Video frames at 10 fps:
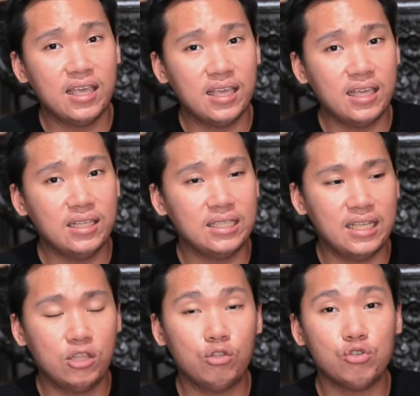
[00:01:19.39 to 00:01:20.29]

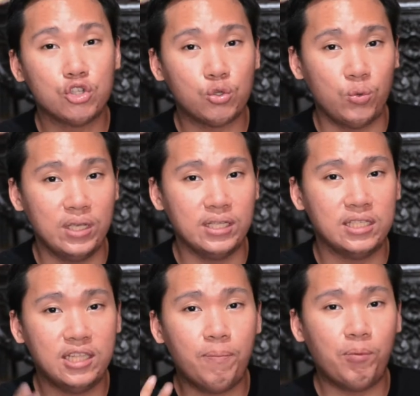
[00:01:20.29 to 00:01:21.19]
easy to squeeze
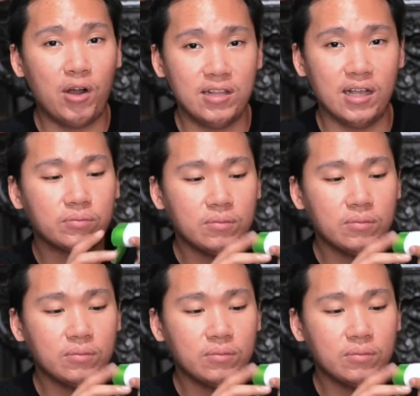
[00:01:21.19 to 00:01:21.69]
the product.